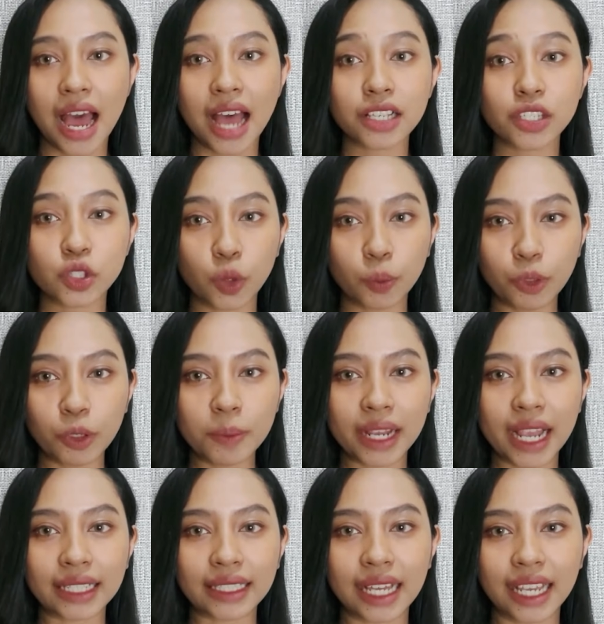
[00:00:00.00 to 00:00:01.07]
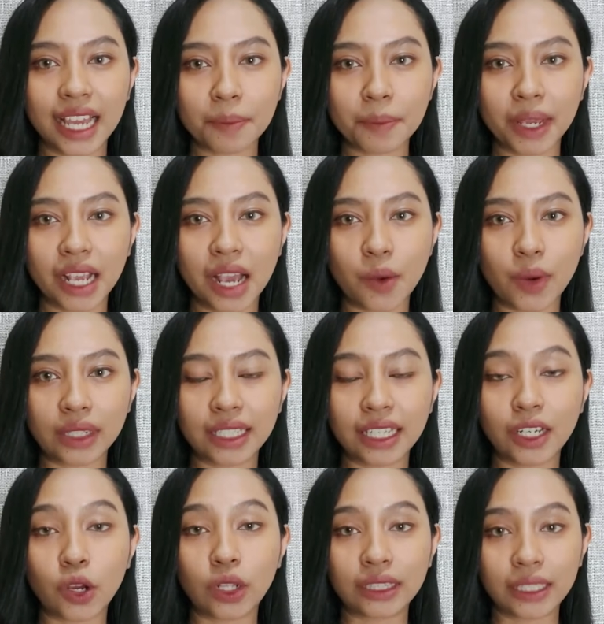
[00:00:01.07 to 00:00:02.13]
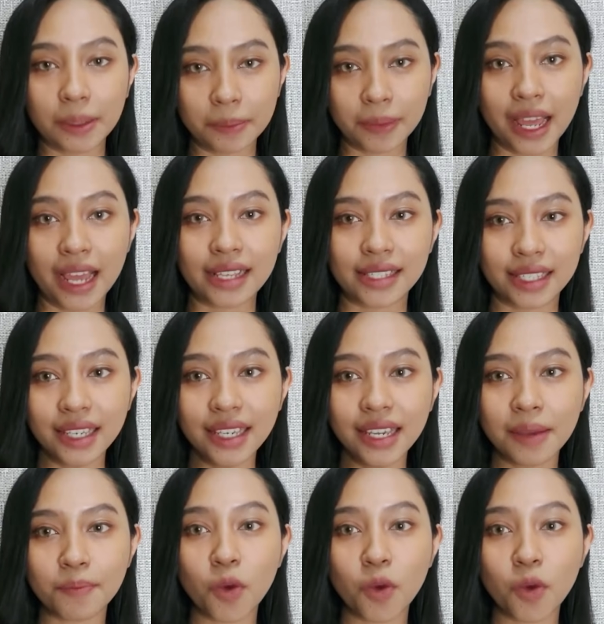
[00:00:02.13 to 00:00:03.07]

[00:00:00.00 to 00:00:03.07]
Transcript: Hasto pun mengatakan Megawati kontemplasi,